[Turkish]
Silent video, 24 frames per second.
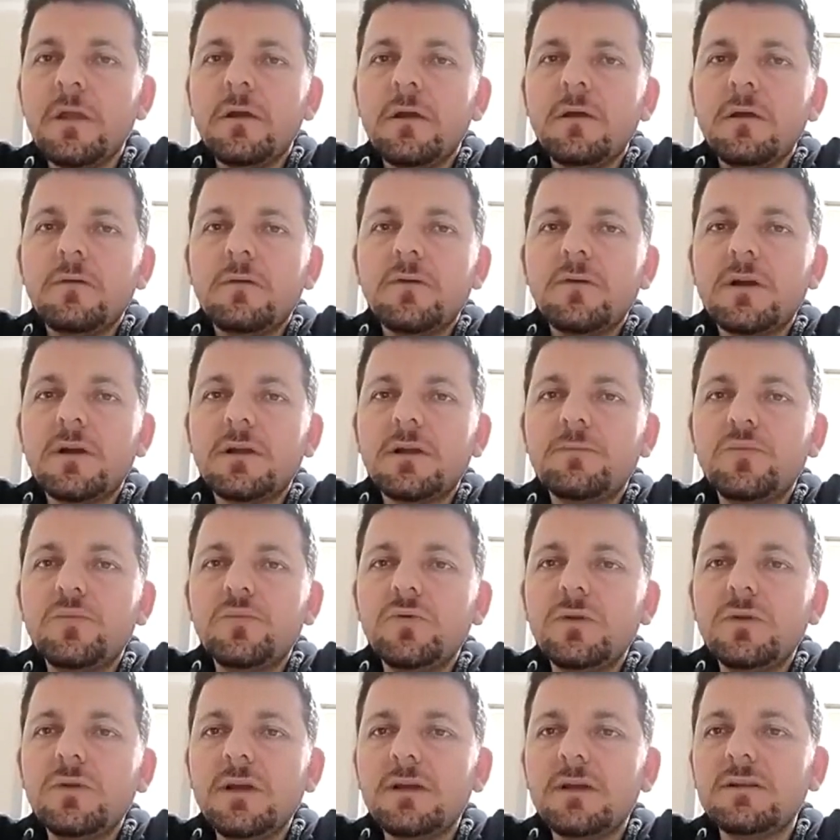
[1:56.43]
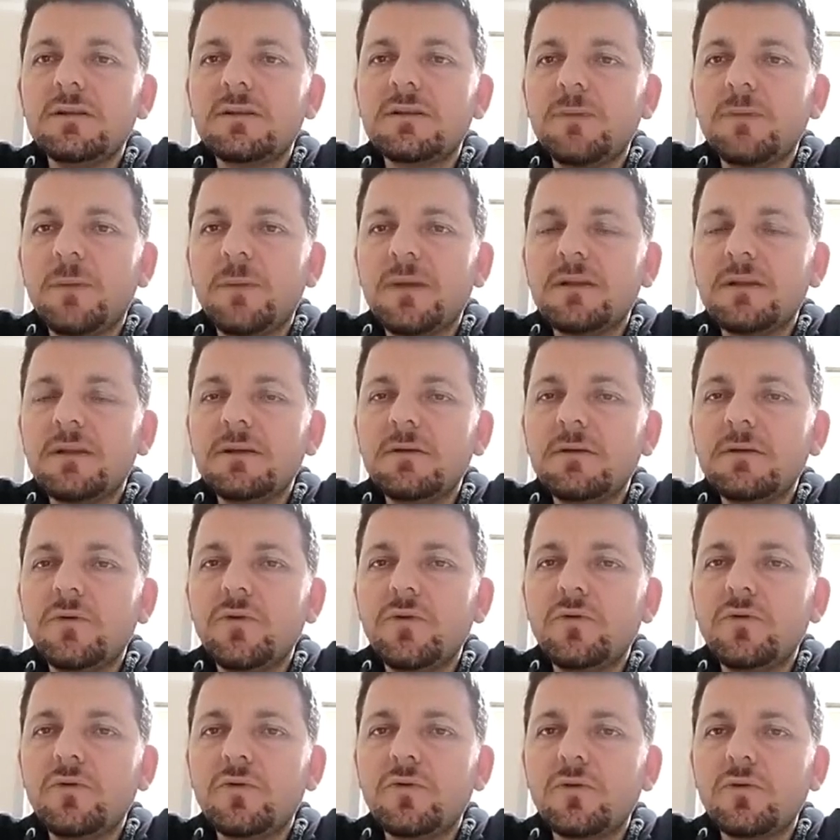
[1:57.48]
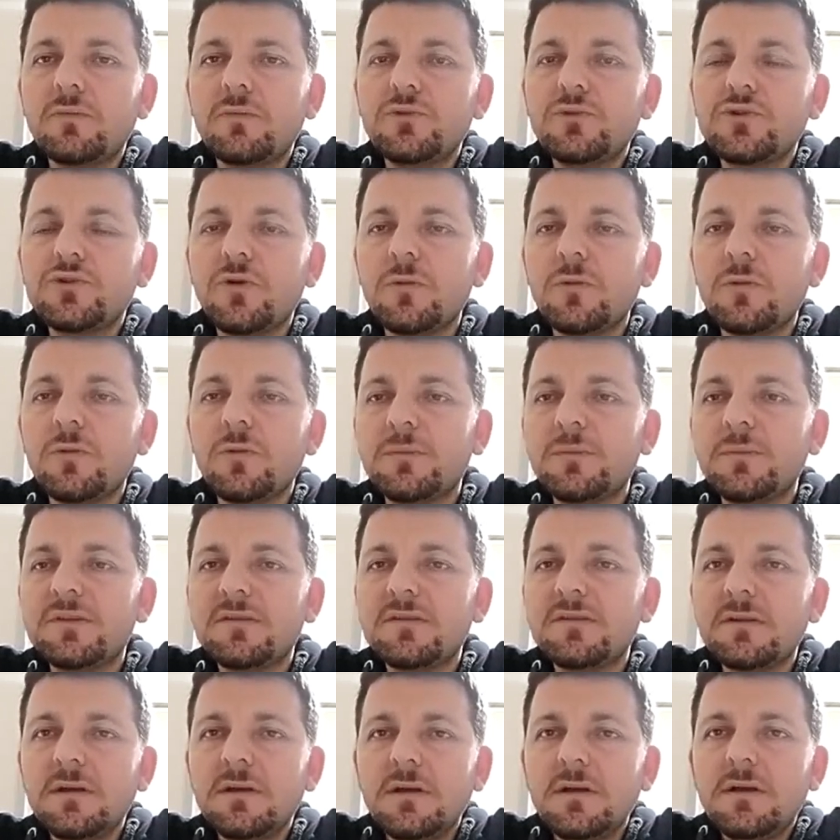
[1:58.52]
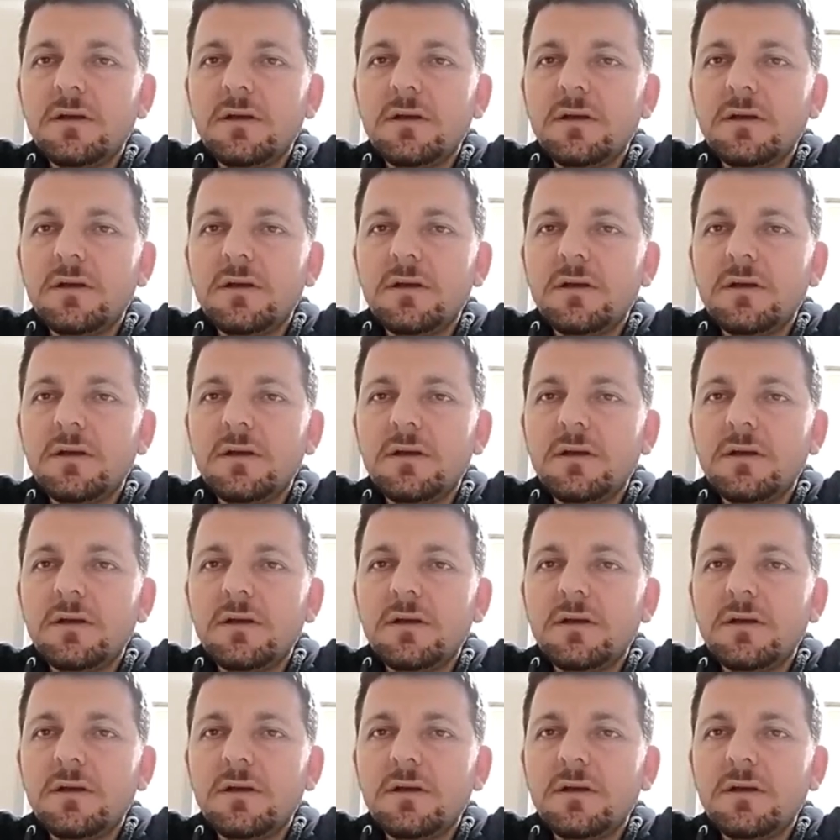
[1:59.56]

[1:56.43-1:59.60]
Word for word: Fakat bu yanıltmamalı. Oyunu tutmuş olmamız